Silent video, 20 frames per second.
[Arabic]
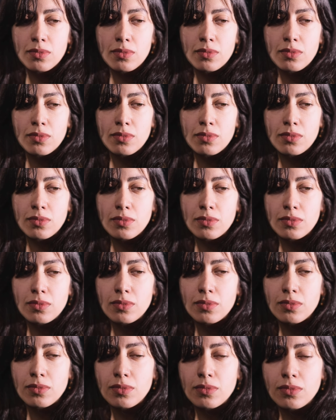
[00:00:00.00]
عشت وسط
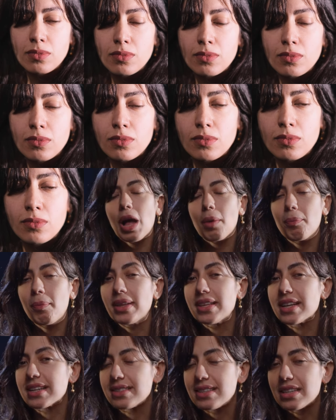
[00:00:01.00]
هدول الناس
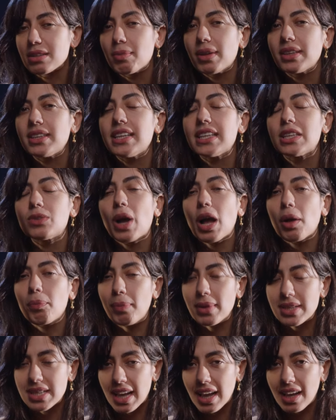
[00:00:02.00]
حبيت كتير مدينتي
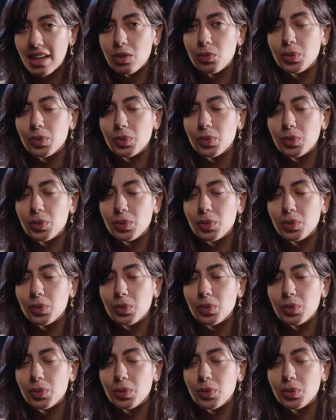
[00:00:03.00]
وحبيت أهلي